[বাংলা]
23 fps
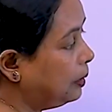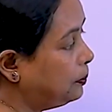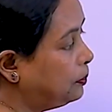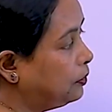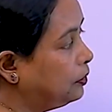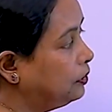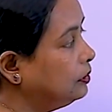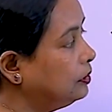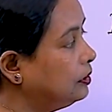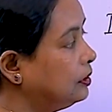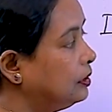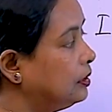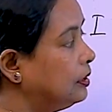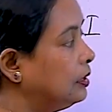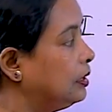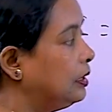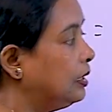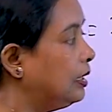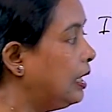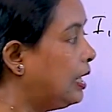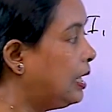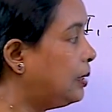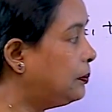এবং
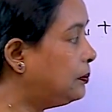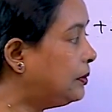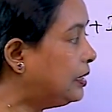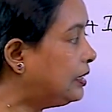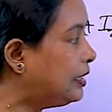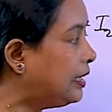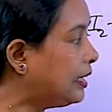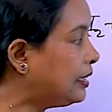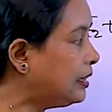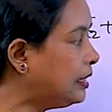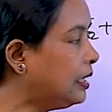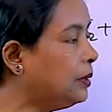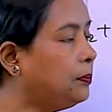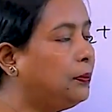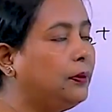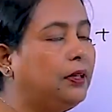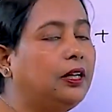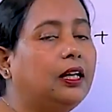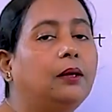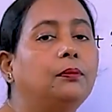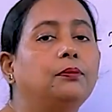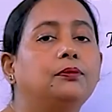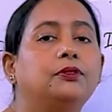আমরা দেখতে
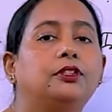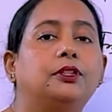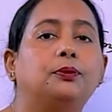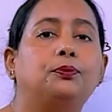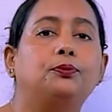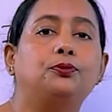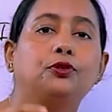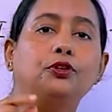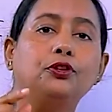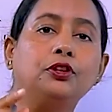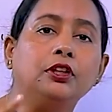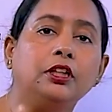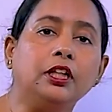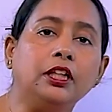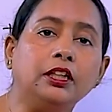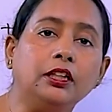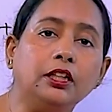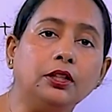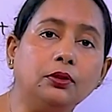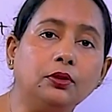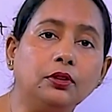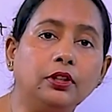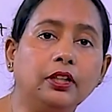পেলাম যে
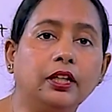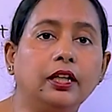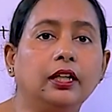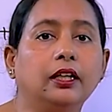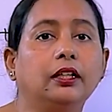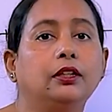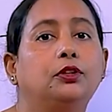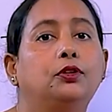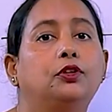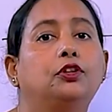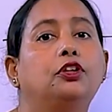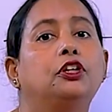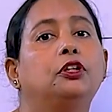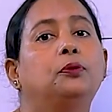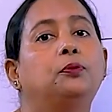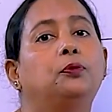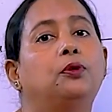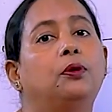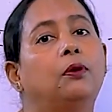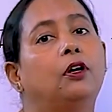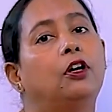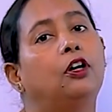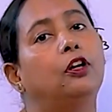প্রতিটি রোদের তড়িৎ
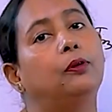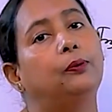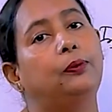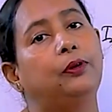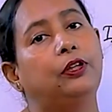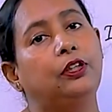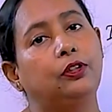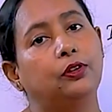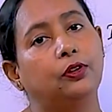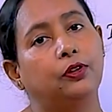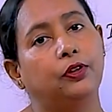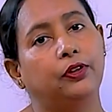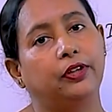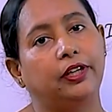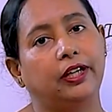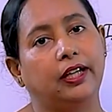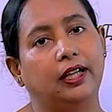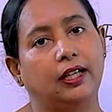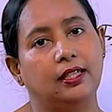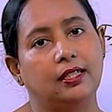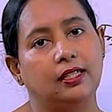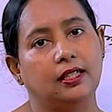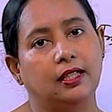প্রবাহ ভিন্ন
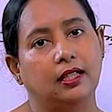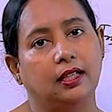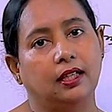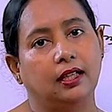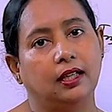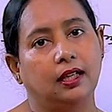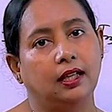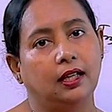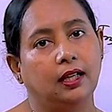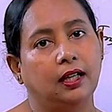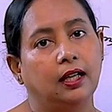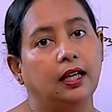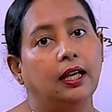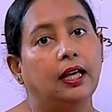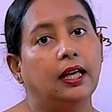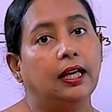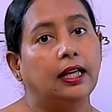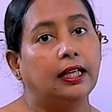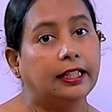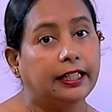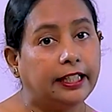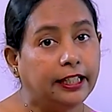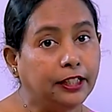হয়ে গেছে
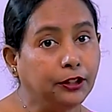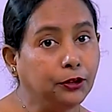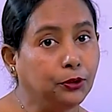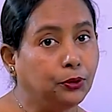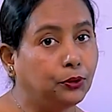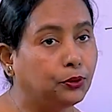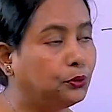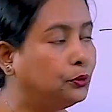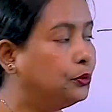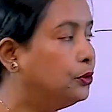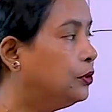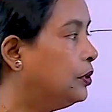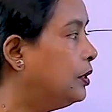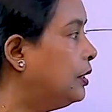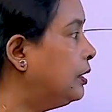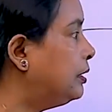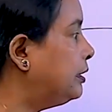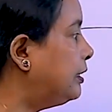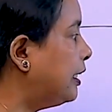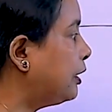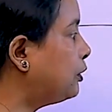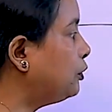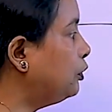কিন্তু
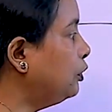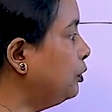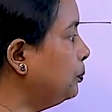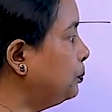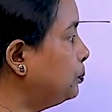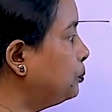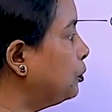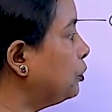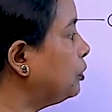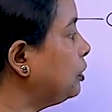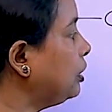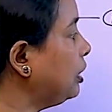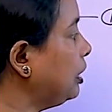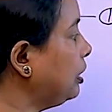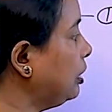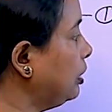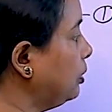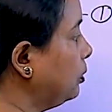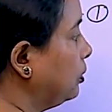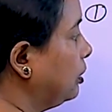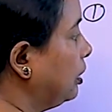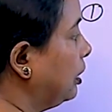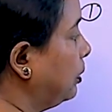দেখো
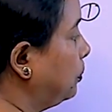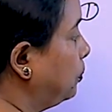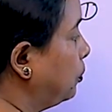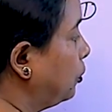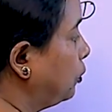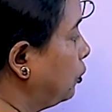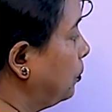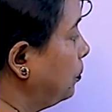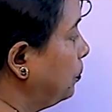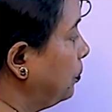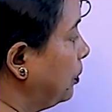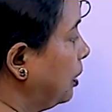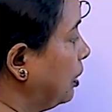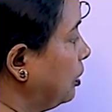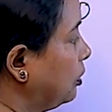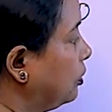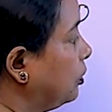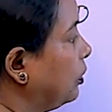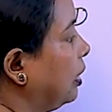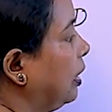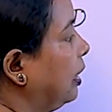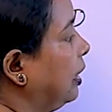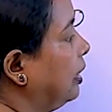প্রতিটি রোদের প্রথম
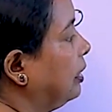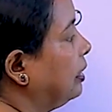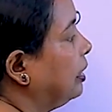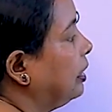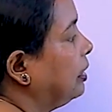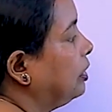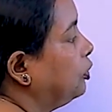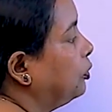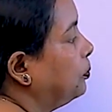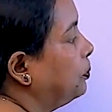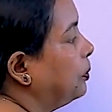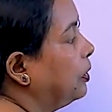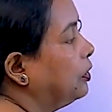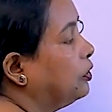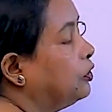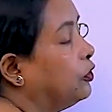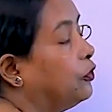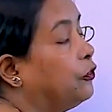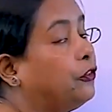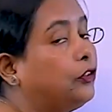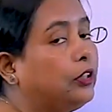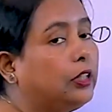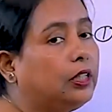প্রান্ত এ দ্বিতীয় প্রান্ত
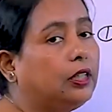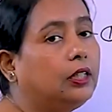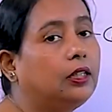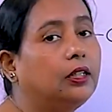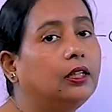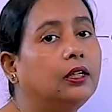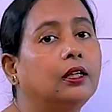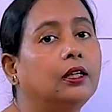ভি